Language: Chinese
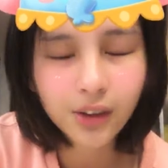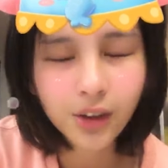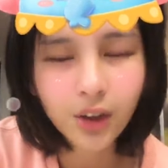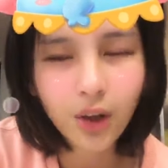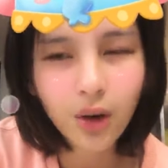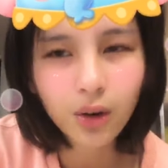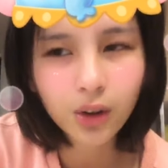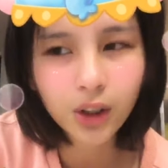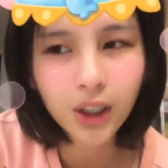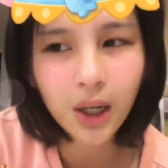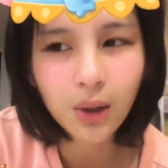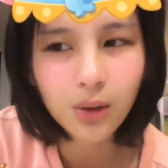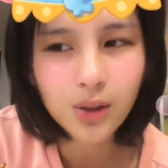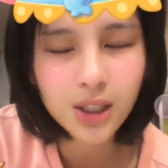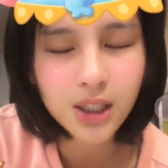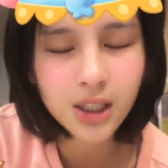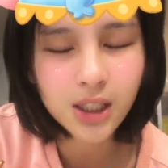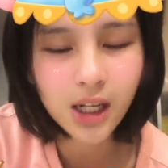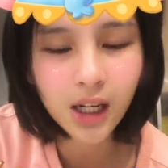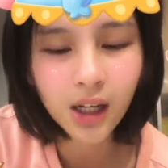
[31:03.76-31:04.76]
时候，像我
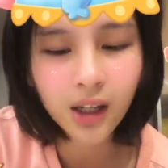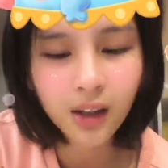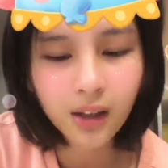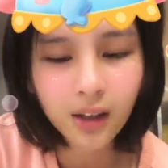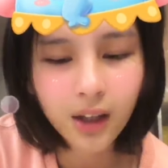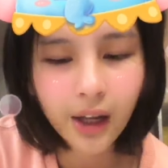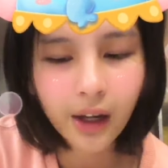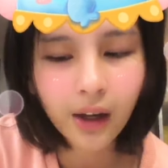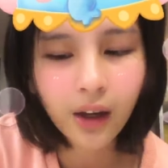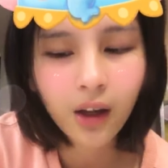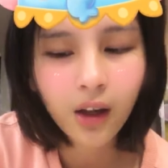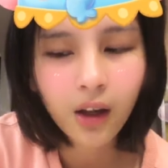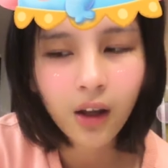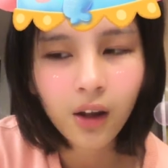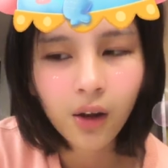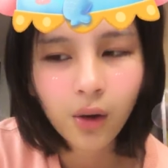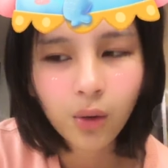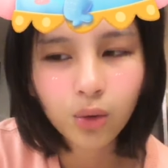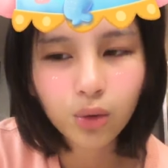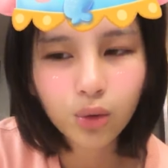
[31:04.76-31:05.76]
这几天很累，
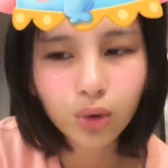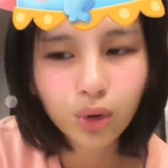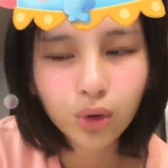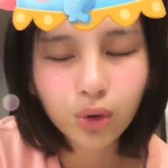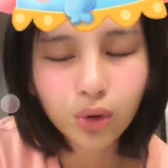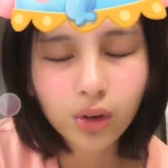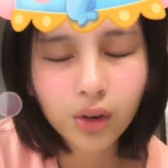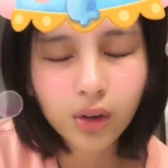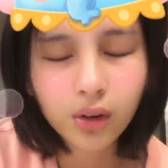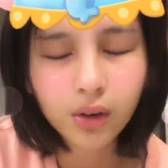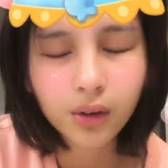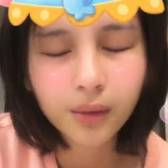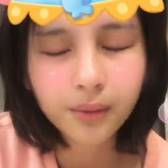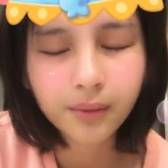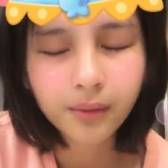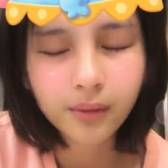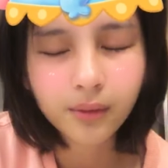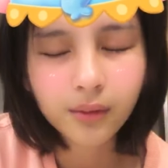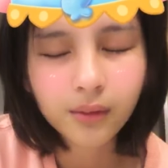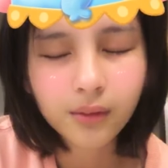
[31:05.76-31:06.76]
我就会觉得
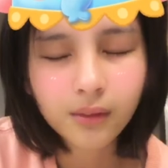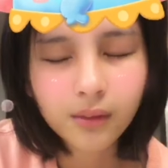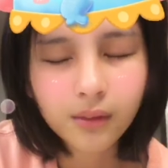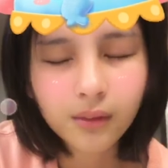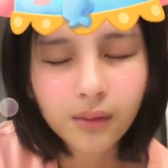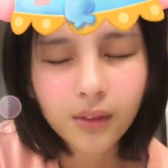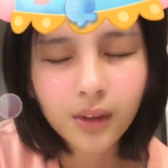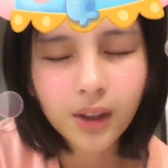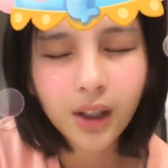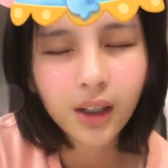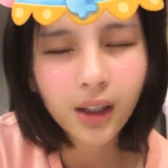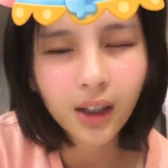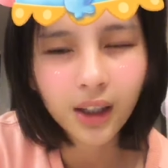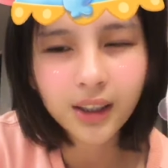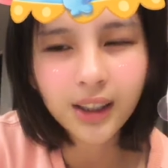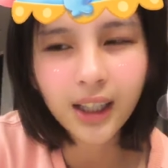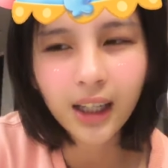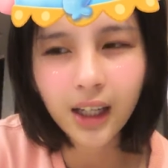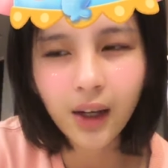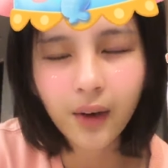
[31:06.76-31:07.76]
很
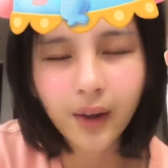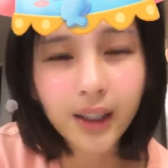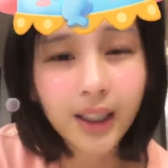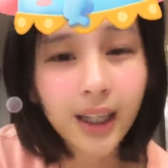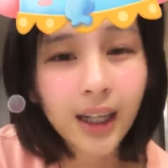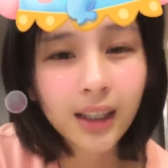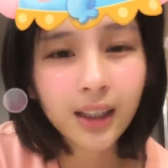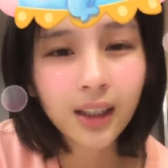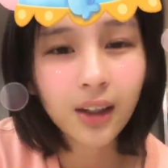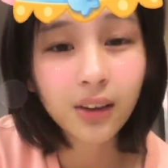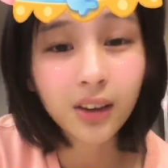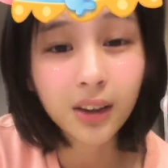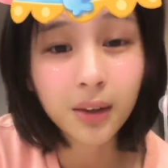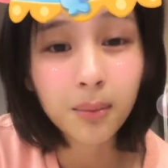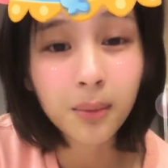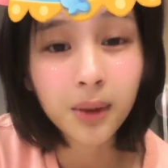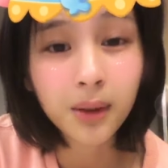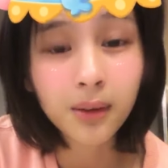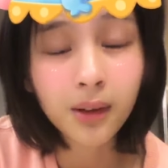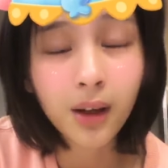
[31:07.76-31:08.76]
想赶快看到你
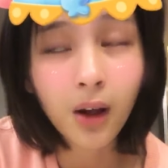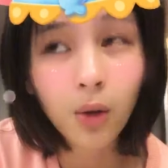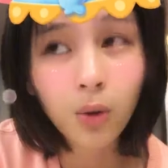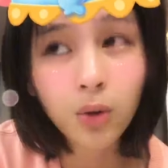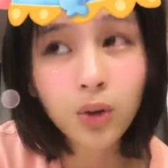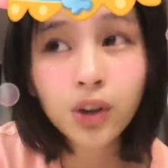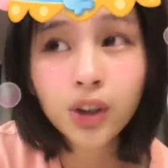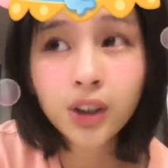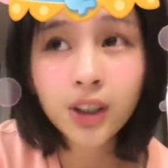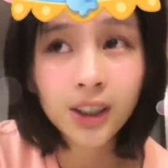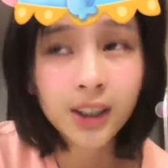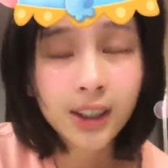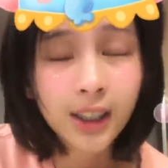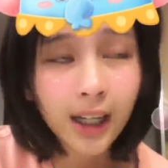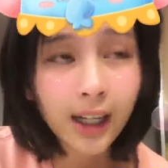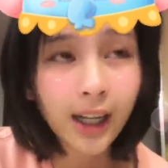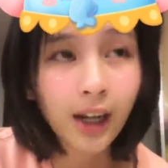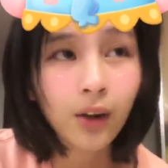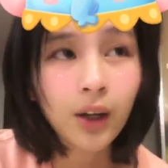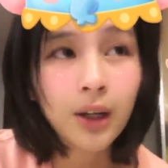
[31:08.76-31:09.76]
们，然后或是很
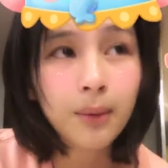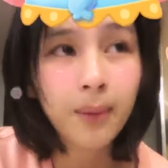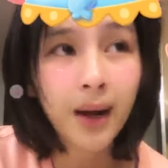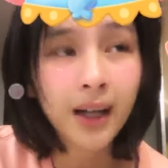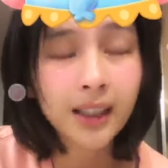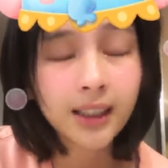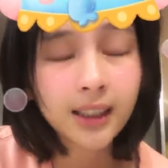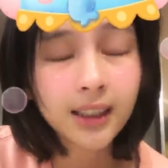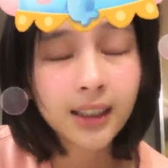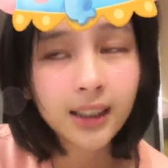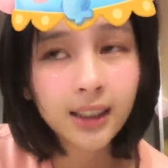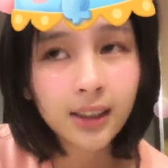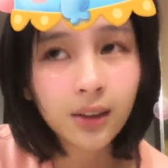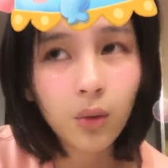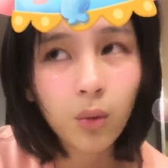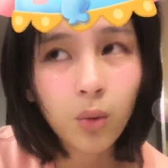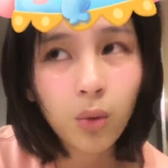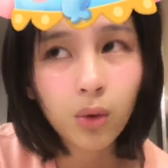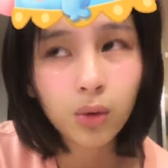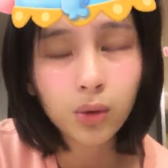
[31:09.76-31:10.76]
想赶快把
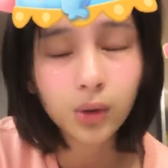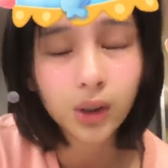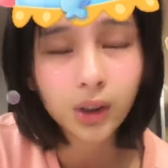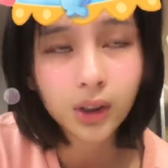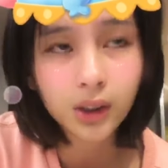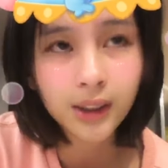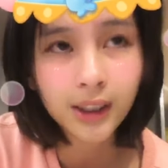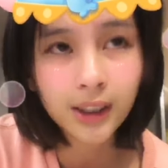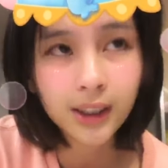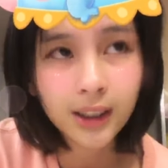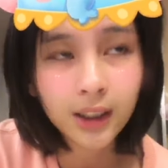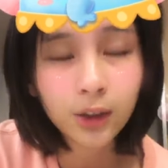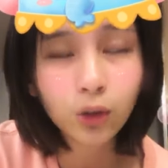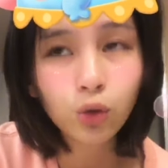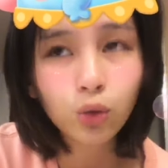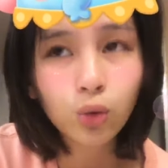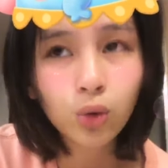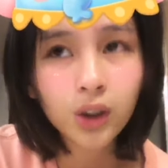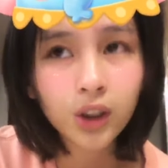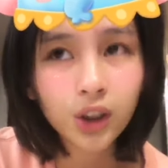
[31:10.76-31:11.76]
我这几天
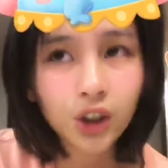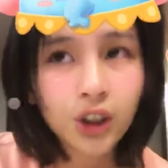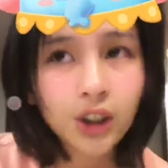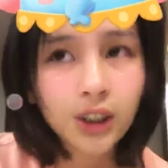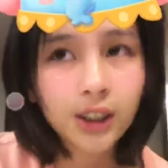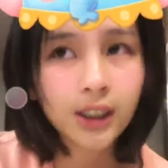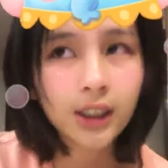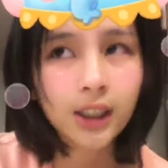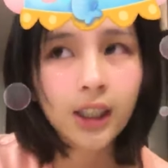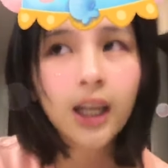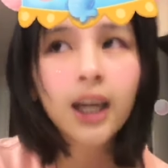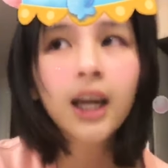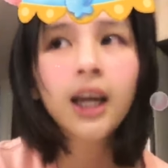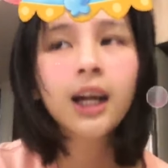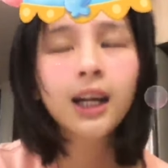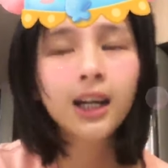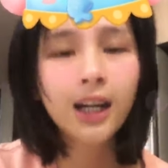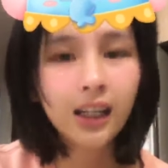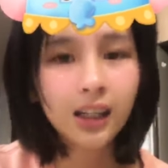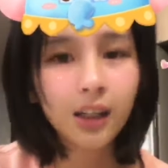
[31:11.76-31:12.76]
做的事情
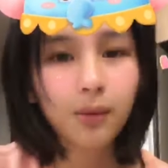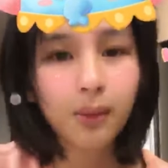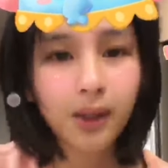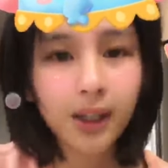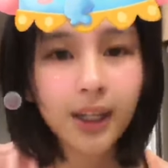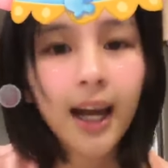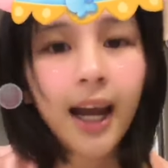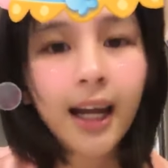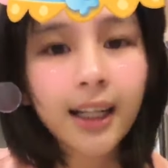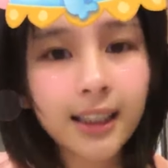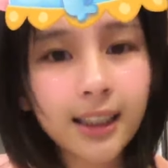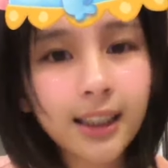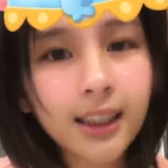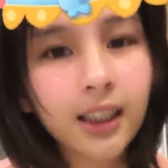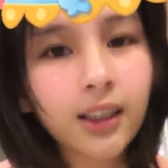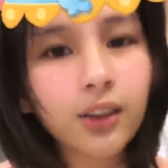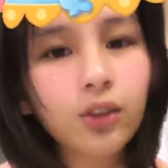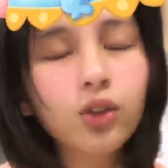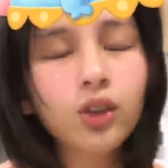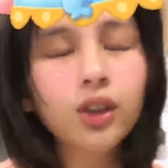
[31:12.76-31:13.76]
让你们看
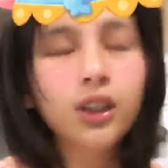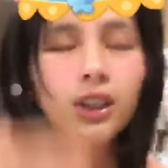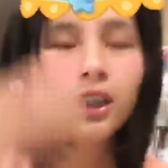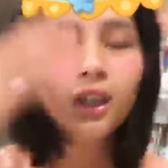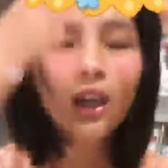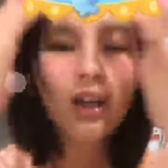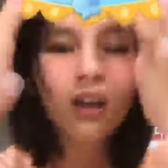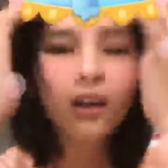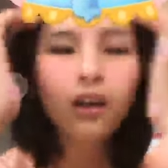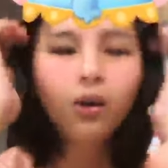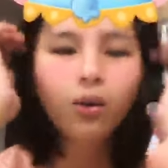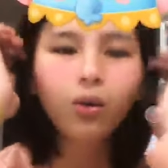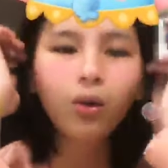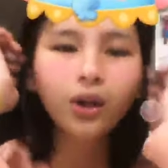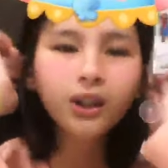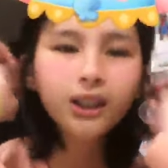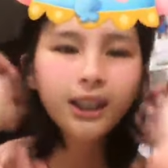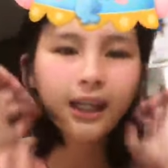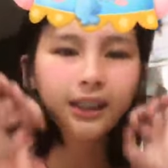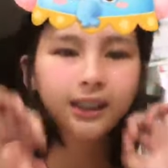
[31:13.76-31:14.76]
见，就是我
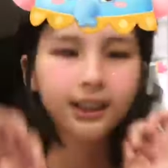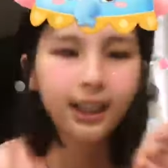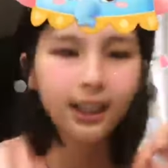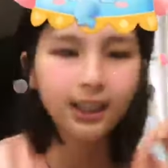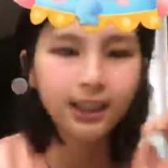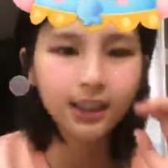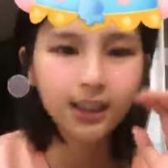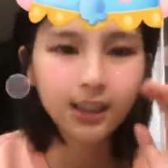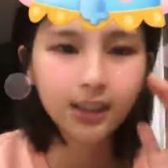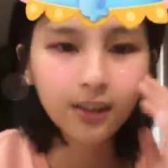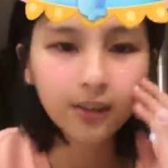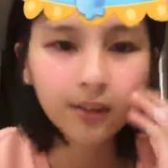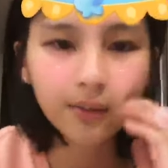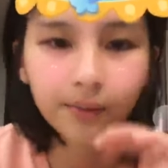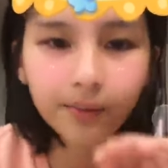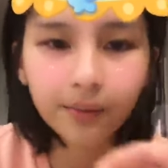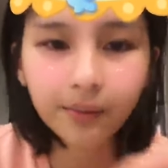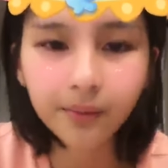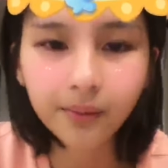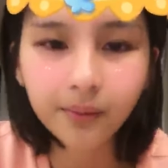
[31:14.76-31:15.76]
会想这样子，
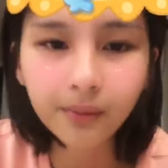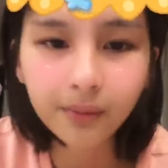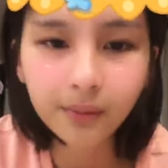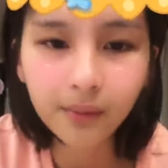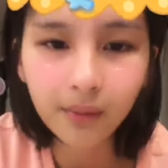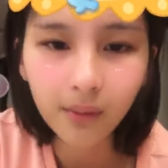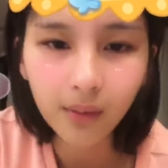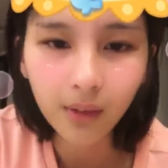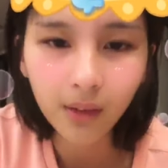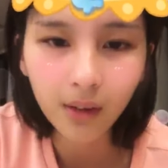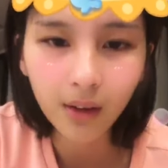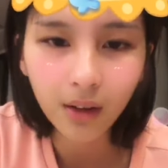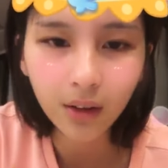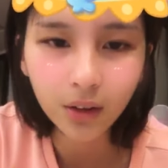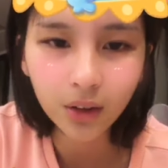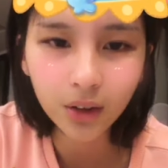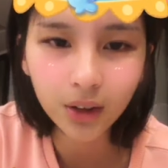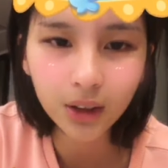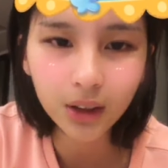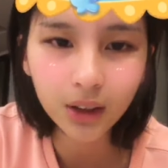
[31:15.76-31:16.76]

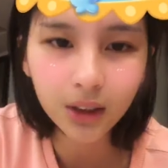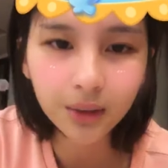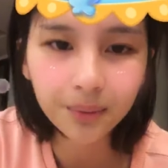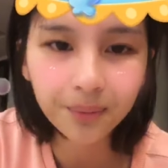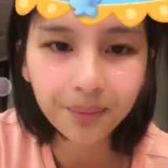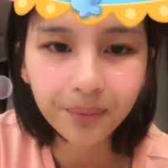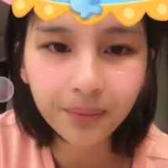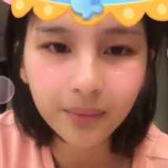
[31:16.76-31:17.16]
就是。